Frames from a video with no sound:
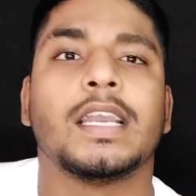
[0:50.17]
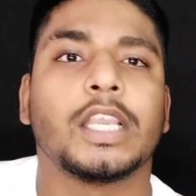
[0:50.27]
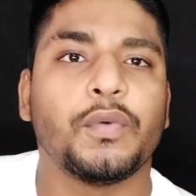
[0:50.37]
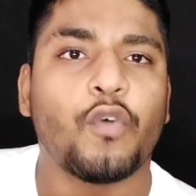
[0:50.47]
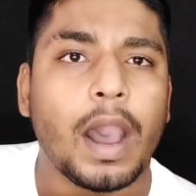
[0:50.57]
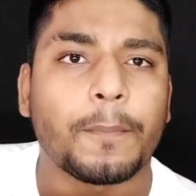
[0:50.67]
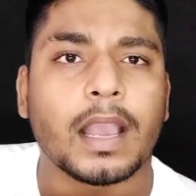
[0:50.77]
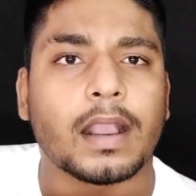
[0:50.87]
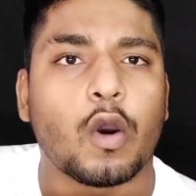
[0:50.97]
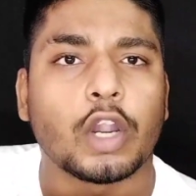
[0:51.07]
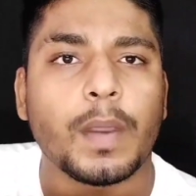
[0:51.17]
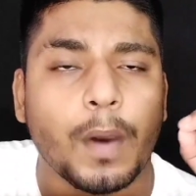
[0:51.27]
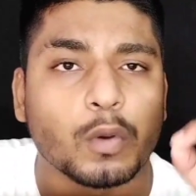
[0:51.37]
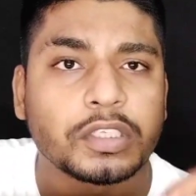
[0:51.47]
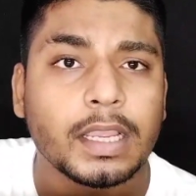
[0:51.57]
कि वो आपके अकाउंट में
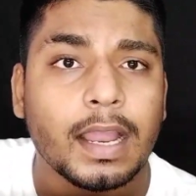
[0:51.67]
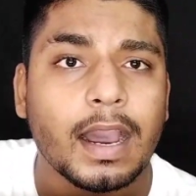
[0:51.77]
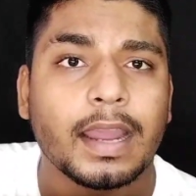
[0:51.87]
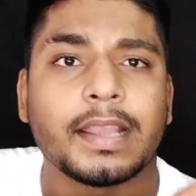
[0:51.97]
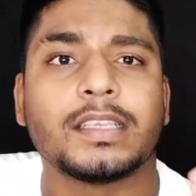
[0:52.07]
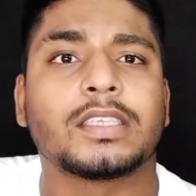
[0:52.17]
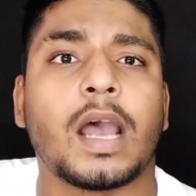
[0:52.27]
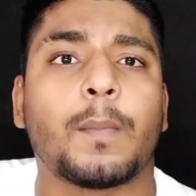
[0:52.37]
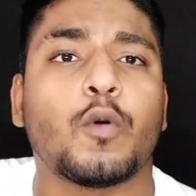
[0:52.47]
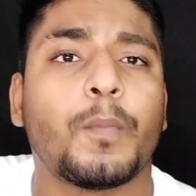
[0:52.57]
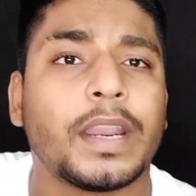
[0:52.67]
बाउंसिंग लगा रहे हैं जिससे आपको